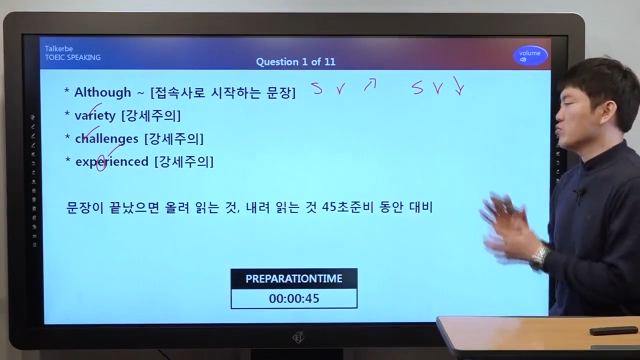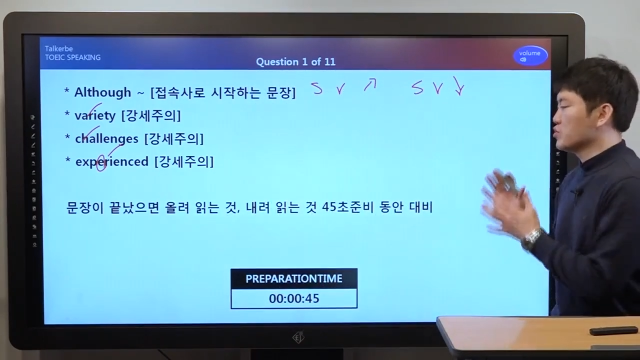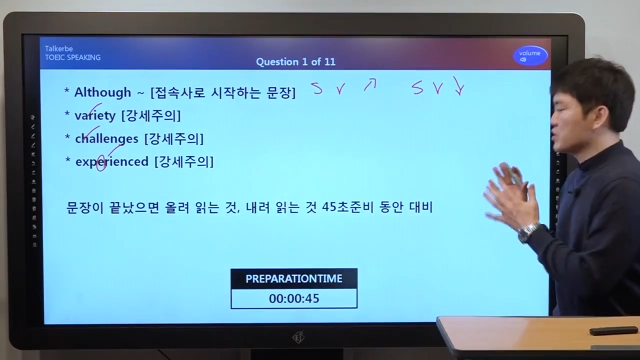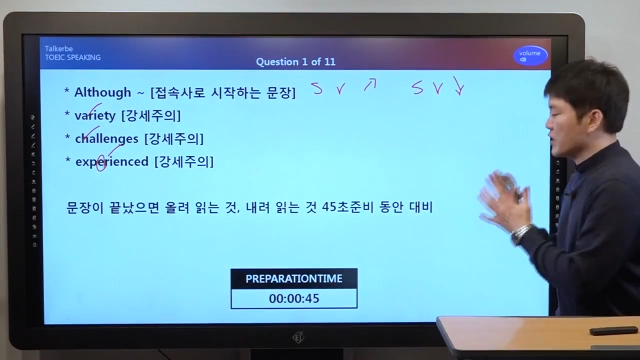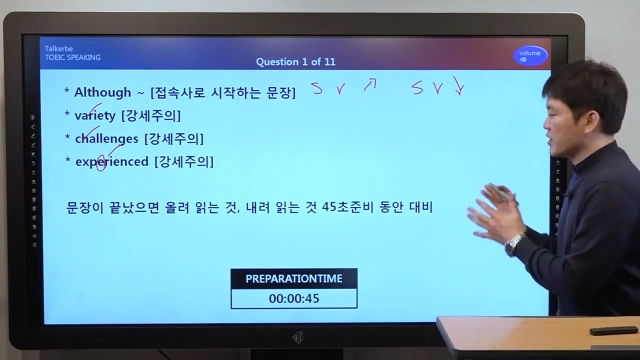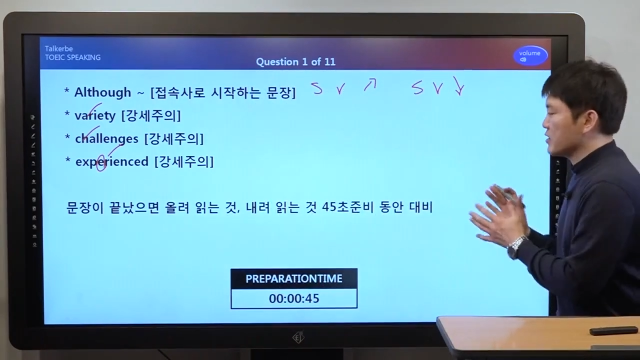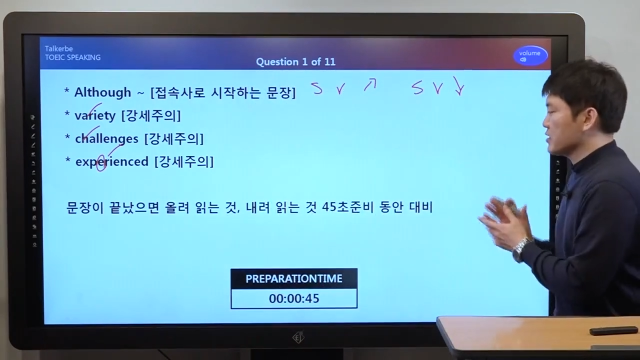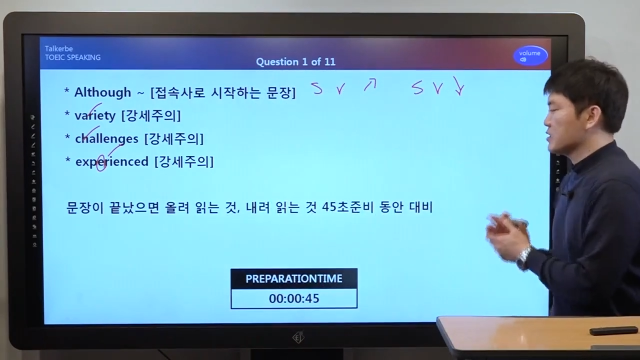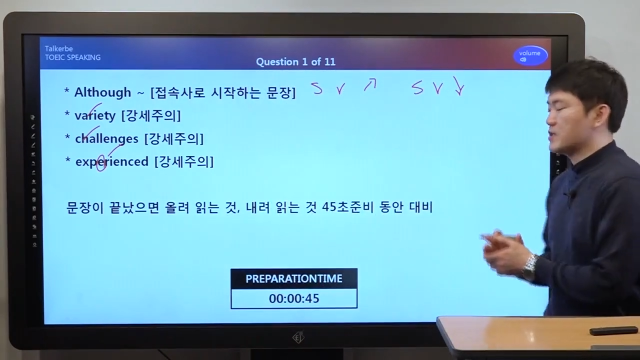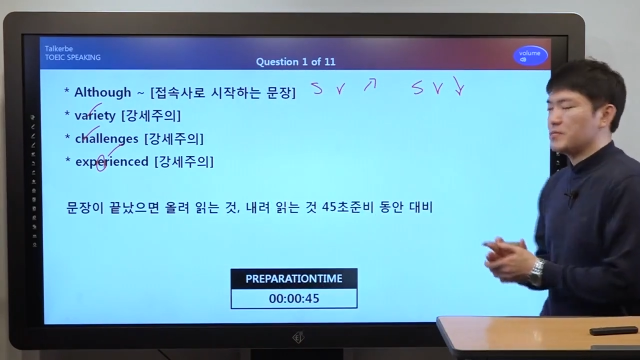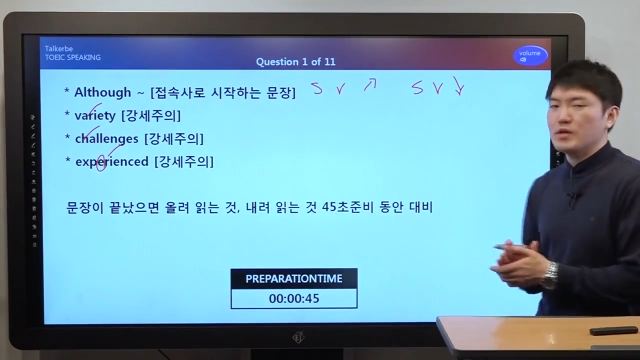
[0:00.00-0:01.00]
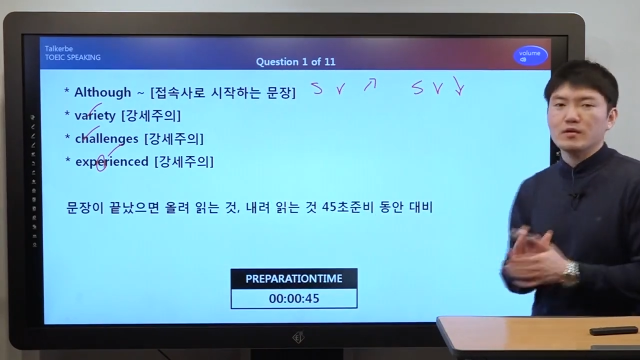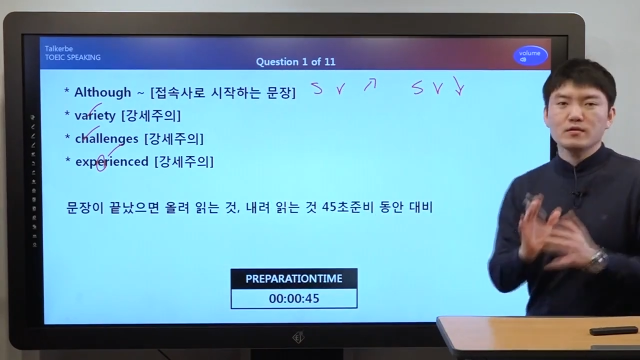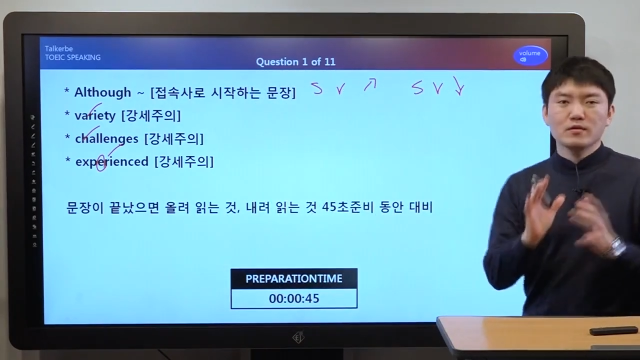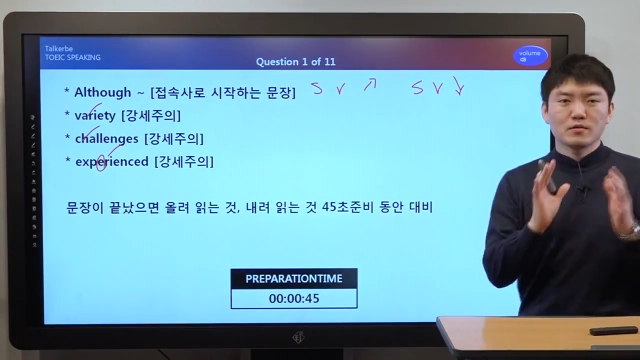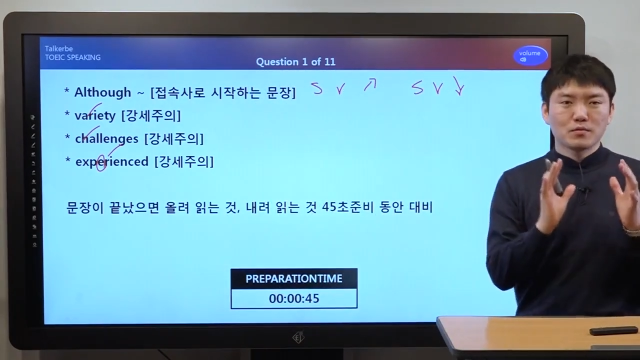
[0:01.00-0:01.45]
또 문장이
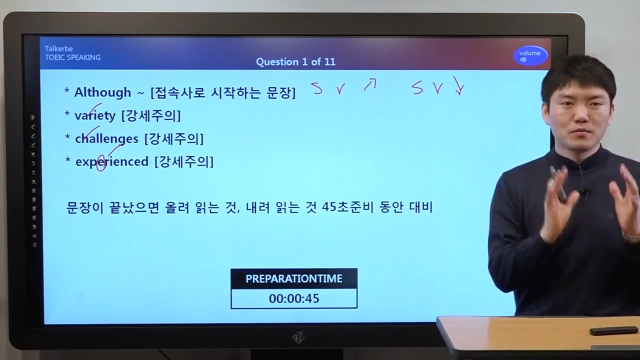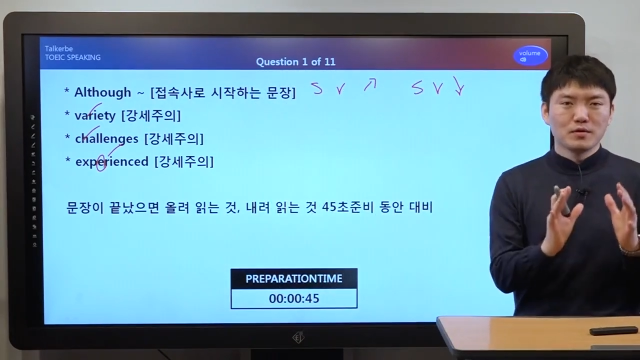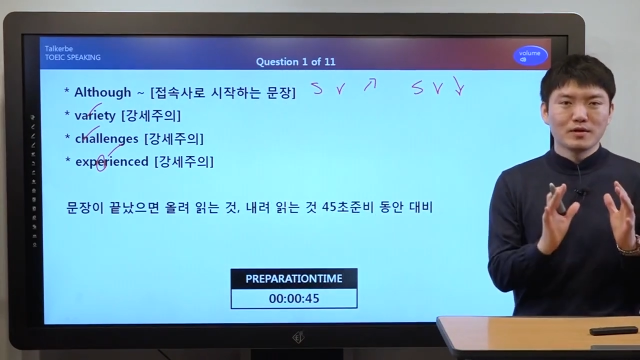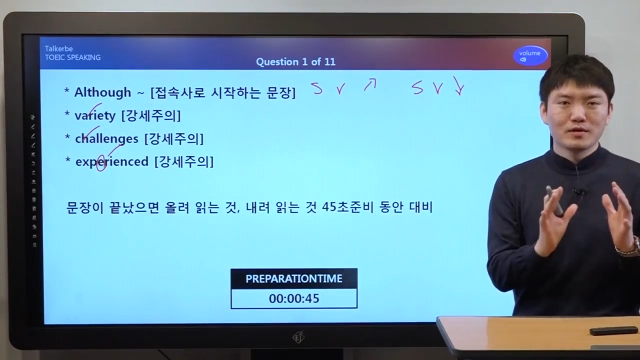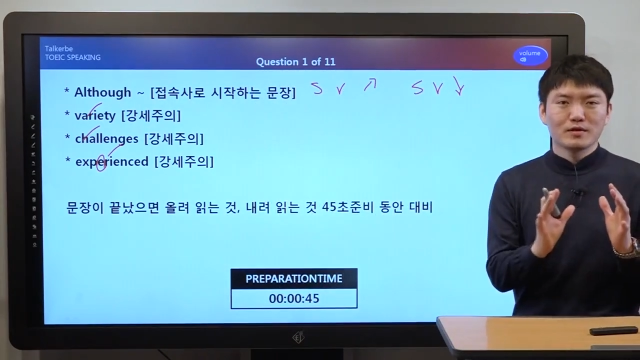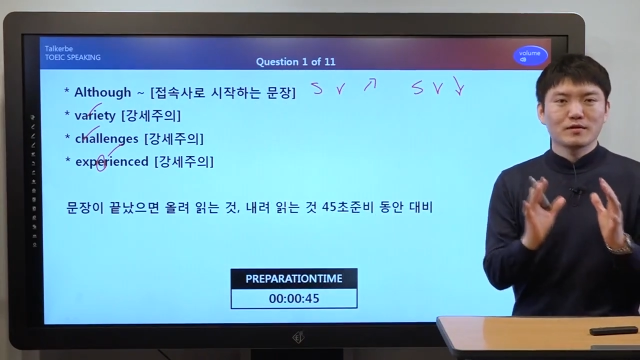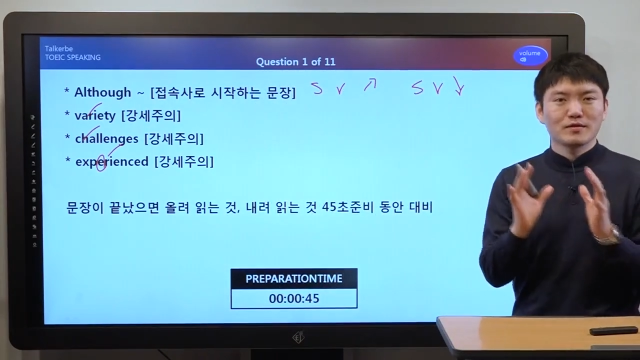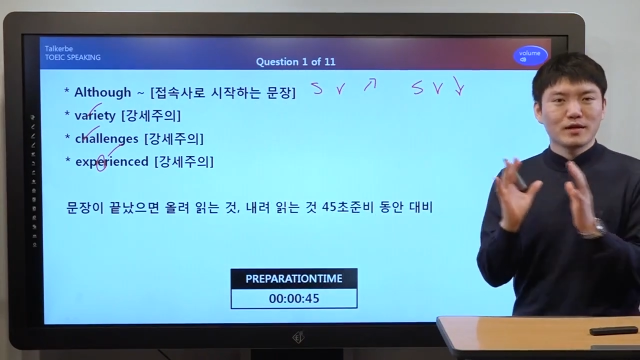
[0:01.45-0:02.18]
끝났으면 올려 읽는 거,